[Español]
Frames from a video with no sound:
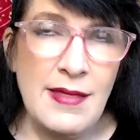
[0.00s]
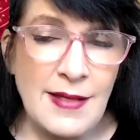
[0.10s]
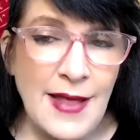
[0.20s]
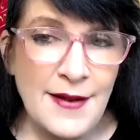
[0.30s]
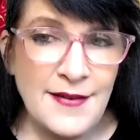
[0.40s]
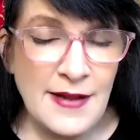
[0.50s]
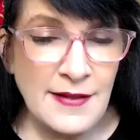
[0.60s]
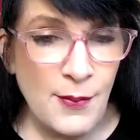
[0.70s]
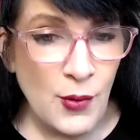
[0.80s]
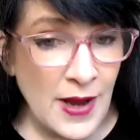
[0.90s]
Es
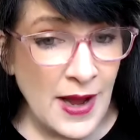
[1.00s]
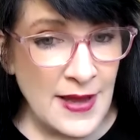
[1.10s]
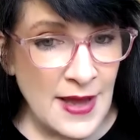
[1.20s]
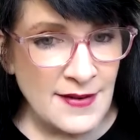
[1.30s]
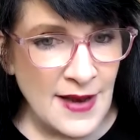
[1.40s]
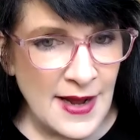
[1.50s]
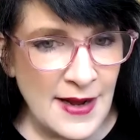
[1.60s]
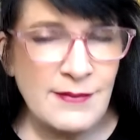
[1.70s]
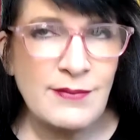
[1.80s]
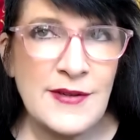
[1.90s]
interesante porque Hayei
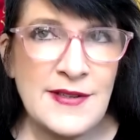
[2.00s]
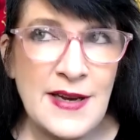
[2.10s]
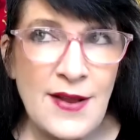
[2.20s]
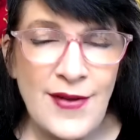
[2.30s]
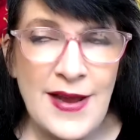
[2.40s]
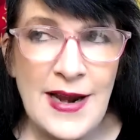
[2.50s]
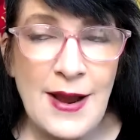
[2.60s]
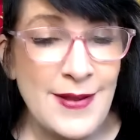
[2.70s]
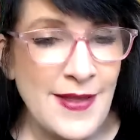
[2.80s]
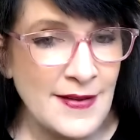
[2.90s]
Sarah
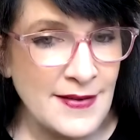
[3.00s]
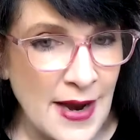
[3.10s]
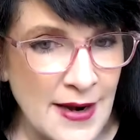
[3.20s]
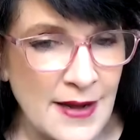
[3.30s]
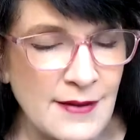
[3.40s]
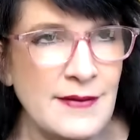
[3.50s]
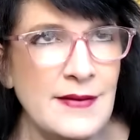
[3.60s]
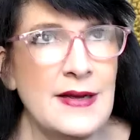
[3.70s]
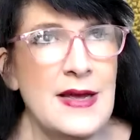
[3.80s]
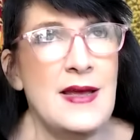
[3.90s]
significa la vida de Sara,